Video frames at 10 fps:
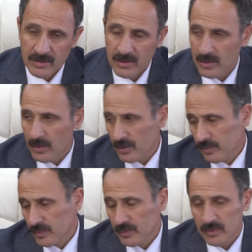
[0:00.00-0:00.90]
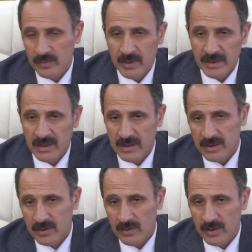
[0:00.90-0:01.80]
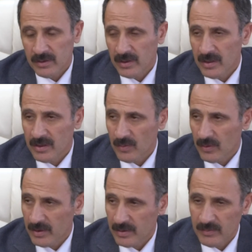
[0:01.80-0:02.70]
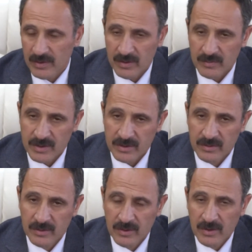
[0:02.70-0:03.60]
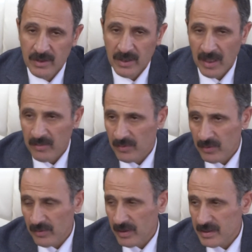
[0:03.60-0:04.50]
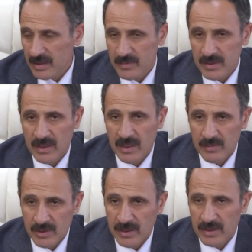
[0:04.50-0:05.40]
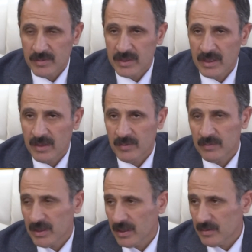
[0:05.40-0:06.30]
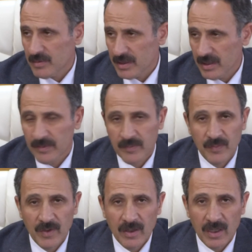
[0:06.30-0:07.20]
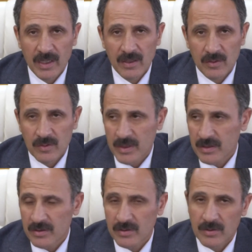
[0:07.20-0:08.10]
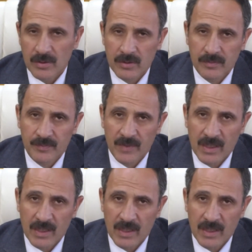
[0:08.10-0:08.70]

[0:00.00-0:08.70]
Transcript: diliyorum. Başlayacak olan eğitim öğretim yılımızın hem üniversitemize hem şehrimize hem memleketimize hayırlı olmasını diliyorum.